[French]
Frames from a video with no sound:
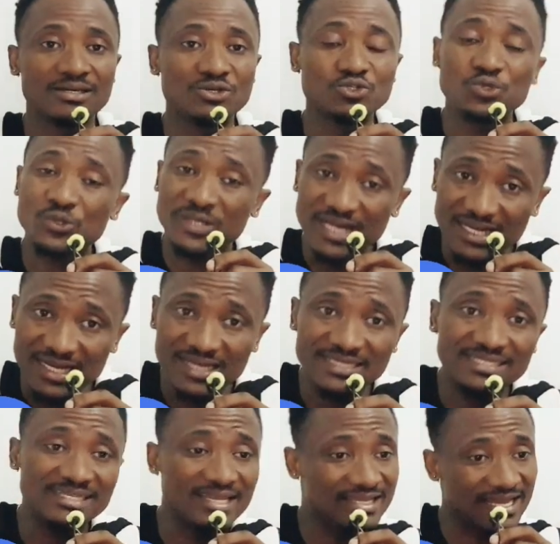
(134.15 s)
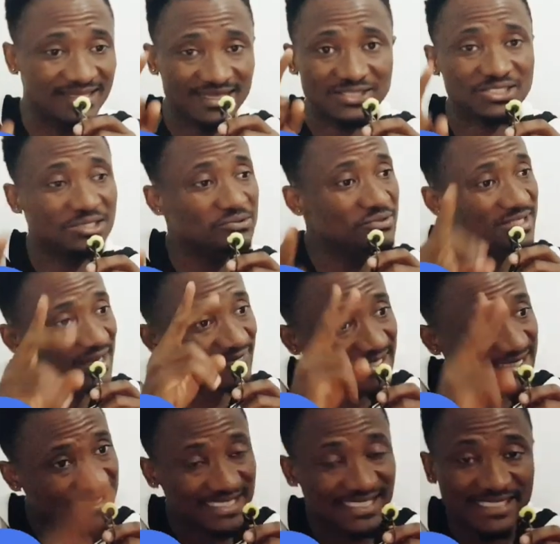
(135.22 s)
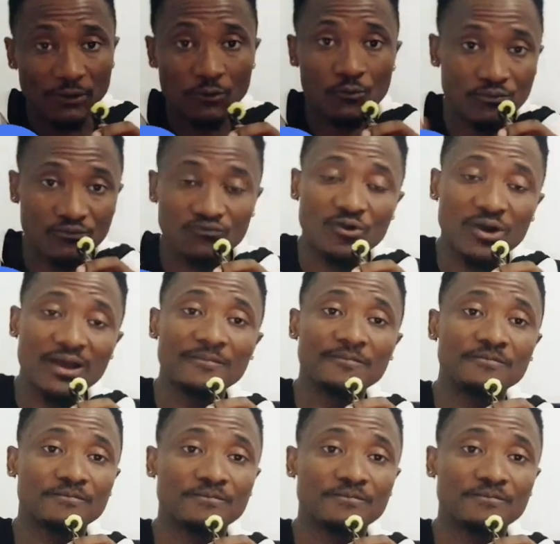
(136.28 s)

Ce gars-là, il est. Attends, c'est lui qui avait 10 ans au pouvoir.